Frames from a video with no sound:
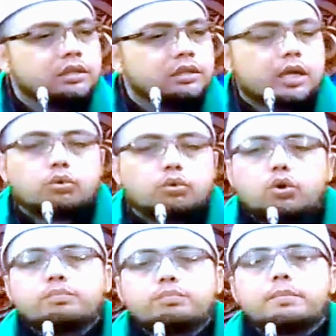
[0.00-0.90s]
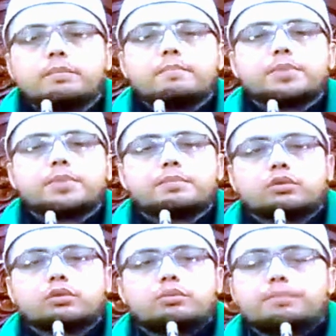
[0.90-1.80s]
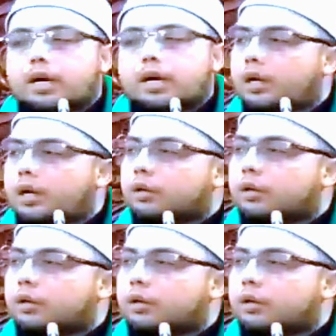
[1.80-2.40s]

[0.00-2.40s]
Yaitu ulun bermimpi berjumpa dengan